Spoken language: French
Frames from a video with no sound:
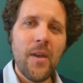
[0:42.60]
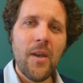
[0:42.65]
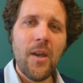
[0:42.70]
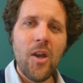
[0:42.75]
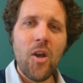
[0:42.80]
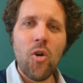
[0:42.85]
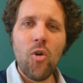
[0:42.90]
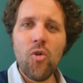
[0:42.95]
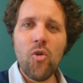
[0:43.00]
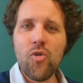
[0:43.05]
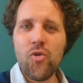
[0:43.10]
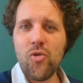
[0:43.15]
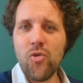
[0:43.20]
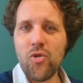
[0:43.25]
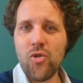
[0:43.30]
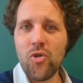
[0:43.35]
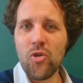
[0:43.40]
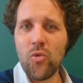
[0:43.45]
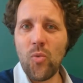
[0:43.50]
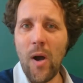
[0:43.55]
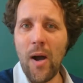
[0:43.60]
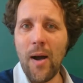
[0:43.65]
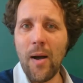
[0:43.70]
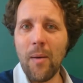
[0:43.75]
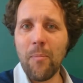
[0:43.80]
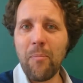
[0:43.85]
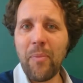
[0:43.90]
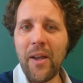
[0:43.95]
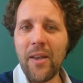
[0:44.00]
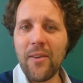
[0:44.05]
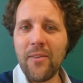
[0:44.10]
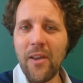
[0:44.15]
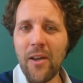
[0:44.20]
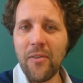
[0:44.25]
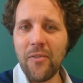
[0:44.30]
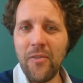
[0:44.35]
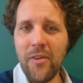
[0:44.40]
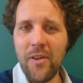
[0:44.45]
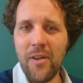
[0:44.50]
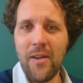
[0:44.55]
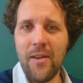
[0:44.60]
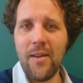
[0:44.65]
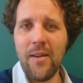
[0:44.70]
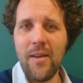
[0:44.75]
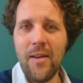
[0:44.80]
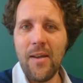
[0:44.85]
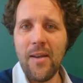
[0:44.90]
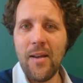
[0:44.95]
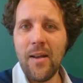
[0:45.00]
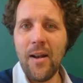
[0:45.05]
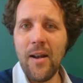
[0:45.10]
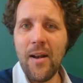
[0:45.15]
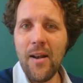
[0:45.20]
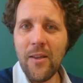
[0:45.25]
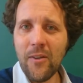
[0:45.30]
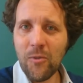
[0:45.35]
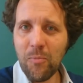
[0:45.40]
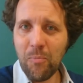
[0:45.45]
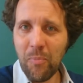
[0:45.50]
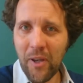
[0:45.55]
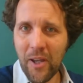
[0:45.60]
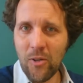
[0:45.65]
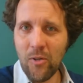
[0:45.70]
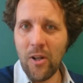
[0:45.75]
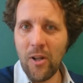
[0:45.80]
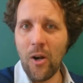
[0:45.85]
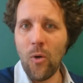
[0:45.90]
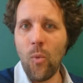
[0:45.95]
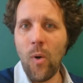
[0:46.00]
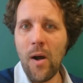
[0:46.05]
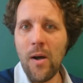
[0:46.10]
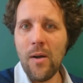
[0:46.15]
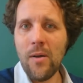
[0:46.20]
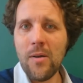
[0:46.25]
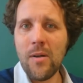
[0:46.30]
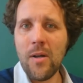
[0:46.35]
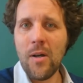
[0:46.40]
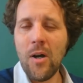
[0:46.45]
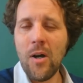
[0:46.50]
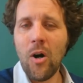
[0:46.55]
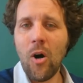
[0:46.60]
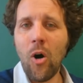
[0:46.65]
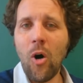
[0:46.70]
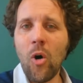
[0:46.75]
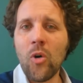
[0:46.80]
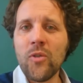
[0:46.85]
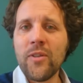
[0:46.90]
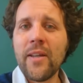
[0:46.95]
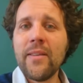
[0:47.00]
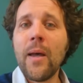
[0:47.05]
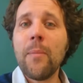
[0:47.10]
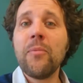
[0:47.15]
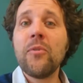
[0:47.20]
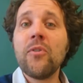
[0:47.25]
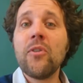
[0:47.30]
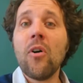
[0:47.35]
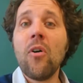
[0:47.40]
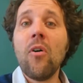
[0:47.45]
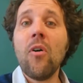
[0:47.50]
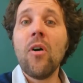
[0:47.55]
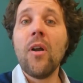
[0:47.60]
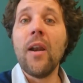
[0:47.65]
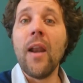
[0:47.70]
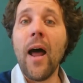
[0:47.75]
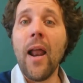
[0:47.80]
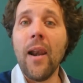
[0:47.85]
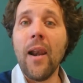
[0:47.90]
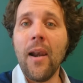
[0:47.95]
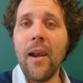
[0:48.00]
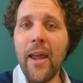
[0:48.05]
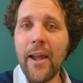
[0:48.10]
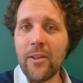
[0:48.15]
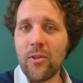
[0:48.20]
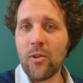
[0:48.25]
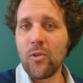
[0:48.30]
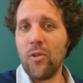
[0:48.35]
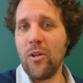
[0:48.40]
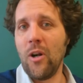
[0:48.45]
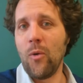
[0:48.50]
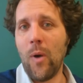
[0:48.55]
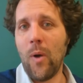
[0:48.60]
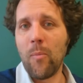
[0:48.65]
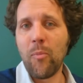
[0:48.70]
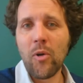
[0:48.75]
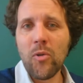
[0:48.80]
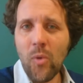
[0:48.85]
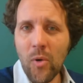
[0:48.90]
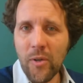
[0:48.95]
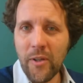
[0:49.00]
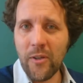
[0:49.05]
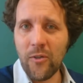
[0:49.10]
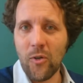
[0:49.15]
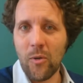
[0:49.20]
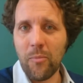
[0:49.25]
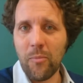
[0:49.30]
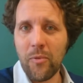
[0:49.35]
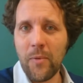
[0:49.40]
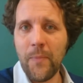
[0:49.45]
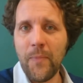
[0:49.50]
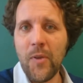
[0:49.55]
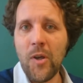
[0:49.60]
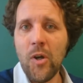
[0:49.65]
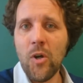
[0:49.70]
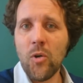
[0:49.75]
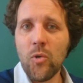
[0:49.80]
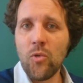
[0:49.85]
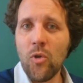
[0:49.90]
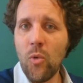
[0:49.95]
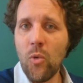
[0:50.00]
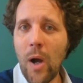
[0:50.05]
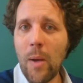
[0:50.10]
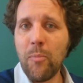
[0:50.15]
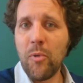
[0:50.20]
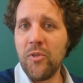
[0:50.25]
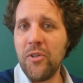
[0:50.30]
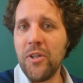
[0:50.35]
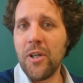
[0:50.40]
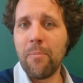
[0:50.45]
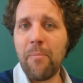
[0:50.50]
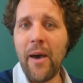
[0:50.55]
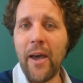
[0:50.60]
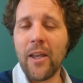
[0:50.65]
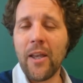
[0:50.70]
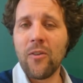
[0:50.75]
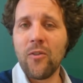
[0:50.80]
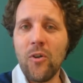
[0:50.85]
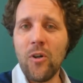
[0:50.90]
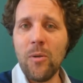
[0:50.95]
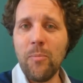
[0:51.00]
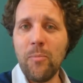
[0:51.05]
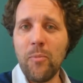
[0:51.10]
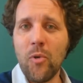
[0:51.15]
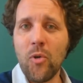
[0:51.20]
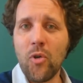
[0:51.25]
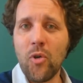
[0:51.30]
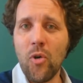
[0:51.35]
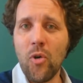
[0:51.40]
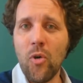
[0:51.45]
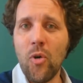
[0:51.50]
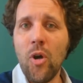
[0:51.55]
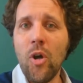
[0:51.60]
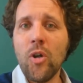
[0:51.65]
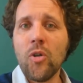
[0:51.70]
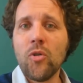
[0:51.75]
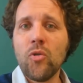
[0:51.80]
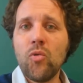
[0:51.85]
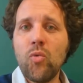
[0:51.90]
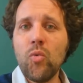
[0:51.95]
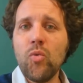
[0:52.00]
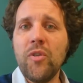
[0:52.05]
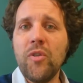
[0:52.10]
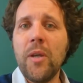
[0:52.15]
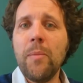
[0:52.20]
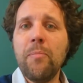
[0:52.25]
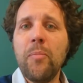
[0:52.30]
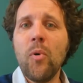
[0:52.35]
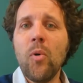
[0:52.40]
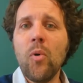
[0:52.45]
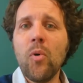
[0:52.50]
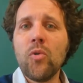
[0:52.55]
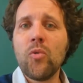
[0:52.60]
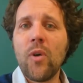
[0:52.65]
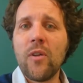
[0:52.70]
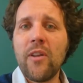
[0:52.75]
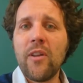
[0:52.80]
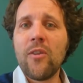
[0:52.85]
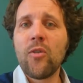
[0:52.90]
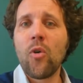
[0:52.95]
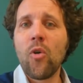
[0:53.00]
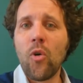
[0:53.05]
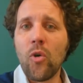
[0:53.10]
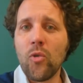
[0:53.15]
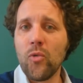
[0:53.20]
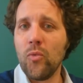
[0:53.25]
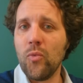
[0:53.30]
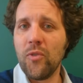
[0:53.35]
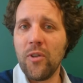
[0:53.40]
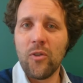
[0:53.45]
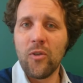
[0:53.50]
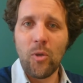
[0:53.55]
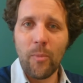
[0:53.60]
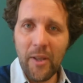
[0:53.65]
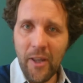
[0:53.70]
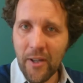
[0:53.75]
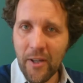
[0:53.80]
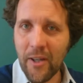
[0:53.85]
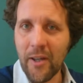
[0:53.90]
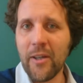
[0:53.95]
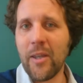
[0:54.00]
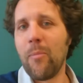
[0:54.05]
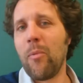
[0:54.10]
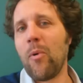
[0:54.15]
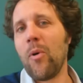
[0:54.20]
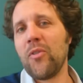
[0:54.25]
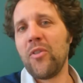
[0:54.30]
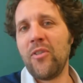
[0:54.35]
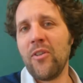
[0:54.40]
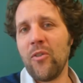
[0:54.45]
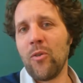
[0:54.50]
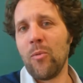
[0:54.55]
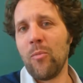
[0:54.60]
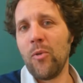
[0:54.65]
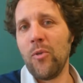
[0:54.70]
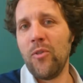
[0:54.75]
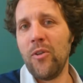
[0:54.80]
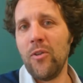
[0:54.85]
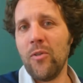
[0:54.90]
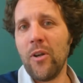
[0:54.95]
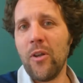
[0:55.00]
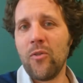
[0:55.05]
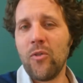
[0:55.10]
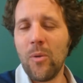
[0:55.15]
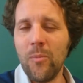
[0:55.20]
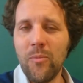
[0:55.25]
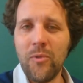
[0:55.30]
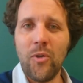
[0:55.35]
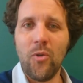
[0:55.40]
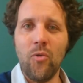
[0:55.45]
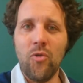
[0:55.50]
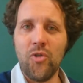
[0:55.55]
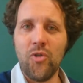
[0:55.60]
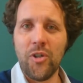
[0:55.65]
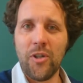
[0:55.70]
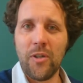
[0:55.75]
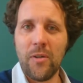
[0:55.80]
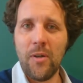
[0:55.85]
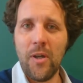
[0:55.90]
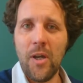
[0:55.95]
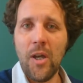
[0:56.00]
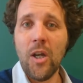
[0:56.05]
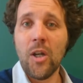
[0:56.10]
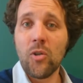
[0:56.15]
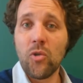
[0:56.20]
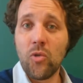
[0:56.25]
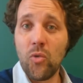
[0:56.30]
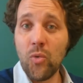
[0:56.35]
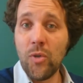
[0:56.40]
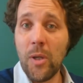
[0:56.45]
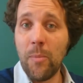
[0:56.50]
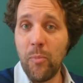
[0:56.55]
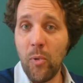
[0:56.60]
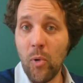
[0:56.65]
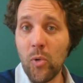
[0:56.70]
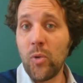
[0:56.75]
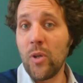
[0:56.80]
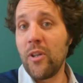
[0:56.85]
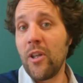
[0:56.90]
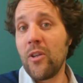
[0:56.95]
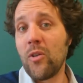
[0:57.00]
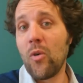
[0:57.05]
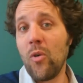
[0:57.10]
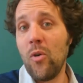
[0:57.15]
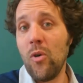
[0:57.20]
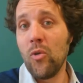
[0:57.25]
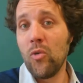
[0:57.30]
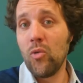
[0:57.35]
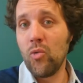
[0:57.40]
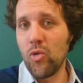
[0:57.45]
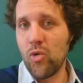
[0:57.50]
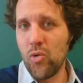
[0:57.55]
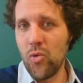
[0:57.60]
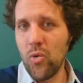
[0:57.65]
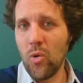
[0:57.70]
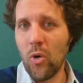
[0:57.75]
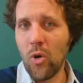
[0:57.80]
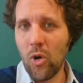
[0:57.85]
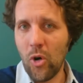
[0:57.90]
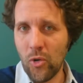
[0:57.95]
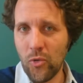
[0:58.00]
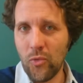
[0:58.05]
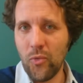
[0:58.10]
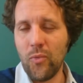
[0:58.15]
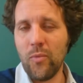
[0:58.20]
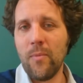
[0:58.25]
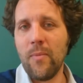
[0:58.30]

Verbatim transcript: le juge doit préserver l'esprit de la loi en adaptant la lettre de la loi. Prenons un exemple. Une loi peut dire par exemple que tout dépôt doit être rendu. C'est Thomas d'Aquin qui prend cet exemple ici dans la Somme théologique. Tout dépôt doit être toujours rendu.